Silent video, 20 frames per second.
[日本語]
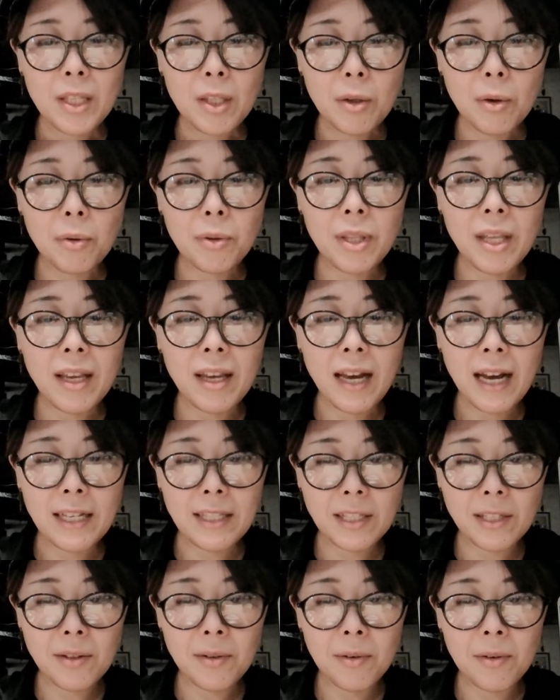当店
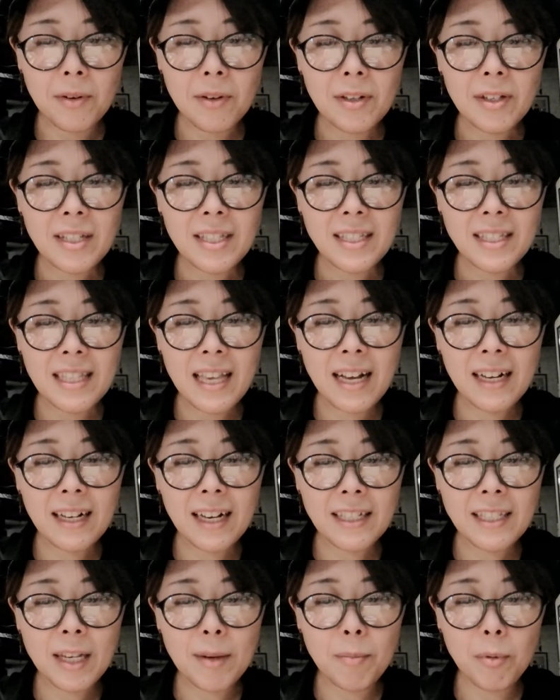初の参加者